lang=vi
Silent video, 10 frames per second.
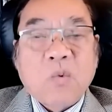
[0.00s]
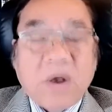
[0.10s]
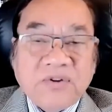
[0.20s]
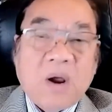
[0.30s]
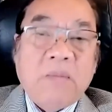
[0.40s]

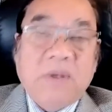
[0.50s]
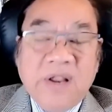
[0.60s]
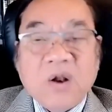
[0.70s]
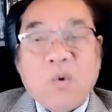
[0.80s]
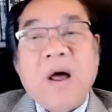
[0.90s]
quan trọng
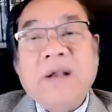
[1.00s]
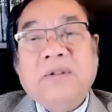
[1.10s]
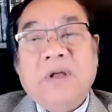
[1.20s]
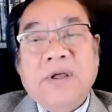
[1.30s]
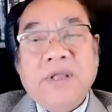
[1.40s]
liên quan
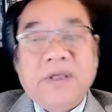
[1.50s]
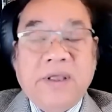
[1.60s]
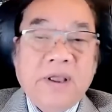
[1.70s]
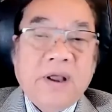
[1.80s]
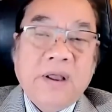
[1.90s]
tới cái
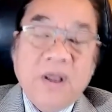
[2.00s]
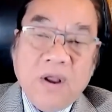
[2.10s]
à,